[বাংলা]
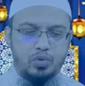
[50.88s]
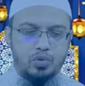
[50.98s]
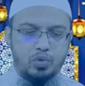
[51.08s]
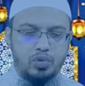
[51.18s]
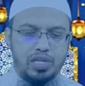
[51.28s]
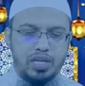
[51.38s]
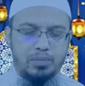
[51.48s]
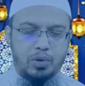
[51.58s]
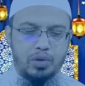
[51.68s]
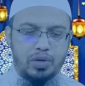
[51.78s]
জুজি
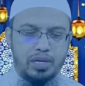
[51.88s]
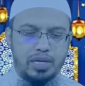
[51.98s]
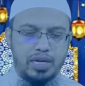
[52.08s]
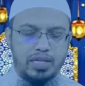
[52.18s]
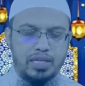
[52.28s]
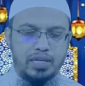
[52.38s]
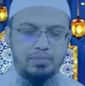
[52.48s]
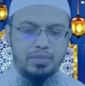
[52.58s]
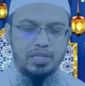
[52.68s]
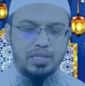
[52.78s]
লিমন এআইডি আইডি থেকে
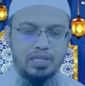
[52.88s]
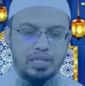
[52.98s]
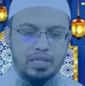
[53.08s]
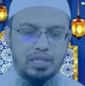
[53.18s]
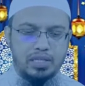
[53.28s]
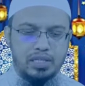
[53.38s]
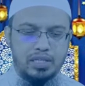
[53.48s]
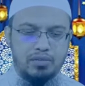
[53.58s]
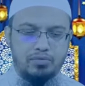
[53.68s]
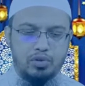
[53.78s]
আপনি জানতে
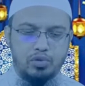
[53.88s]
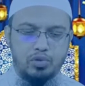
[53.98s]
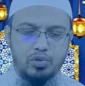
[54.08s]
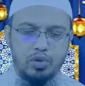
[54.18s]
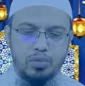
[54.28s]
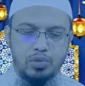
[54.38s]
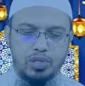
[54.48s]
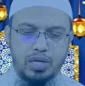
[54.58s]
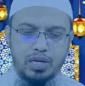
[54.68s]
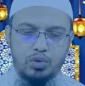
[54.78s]
চেয়েছেন ফরজ গোসল
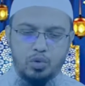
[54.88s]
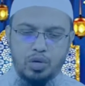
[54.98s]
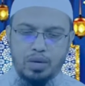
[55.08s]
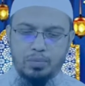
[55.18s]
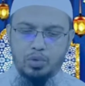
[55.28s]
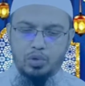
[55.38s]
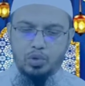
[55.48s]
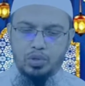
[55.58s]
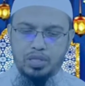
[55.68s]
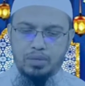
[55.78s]
অবস্থায় কোনো কাপড়
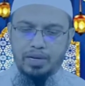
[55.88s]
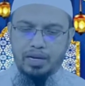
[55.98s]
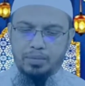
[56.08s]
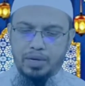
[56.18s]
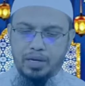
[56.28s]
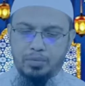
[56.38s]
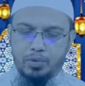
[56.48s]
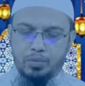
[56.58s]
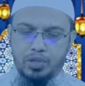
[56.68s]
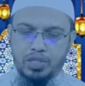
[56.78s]
ধরতে বা নাপাক
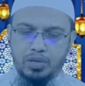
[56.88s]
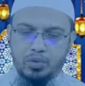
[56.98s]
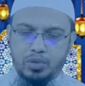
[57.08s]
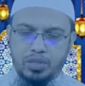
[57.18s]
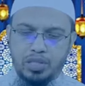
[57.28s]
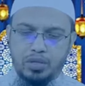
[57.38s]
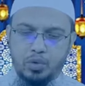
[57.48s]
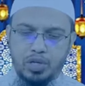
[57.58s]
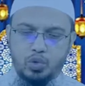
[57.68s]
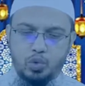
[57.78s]
কাপড় পরিষ্কার করতে
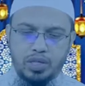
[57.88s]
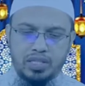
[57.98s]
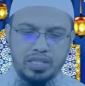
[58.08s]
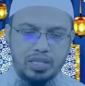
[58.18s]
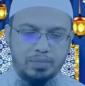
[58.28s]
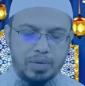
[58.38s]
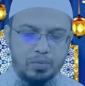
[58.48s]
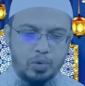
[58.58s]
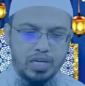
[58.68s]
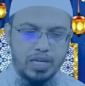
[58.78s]
করে শুকাতে দিতে
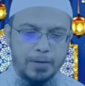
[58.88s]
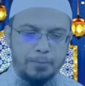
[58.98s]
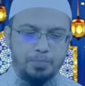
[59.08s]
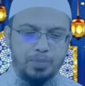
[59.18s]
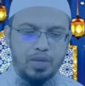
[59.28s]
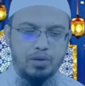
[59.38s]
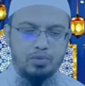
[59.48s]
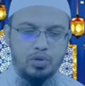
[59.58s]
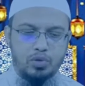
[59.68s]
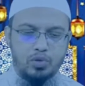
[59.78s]
পারবো কি
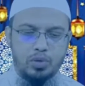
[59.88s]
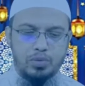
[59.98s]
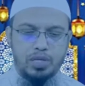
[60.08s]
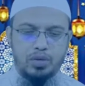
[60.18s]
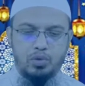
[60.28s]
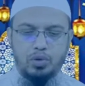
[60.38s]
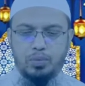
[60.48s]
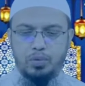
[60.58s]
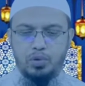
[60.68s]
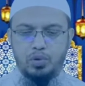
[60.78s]
ফরজ গোসল অবস্থায় কোনো কাপড়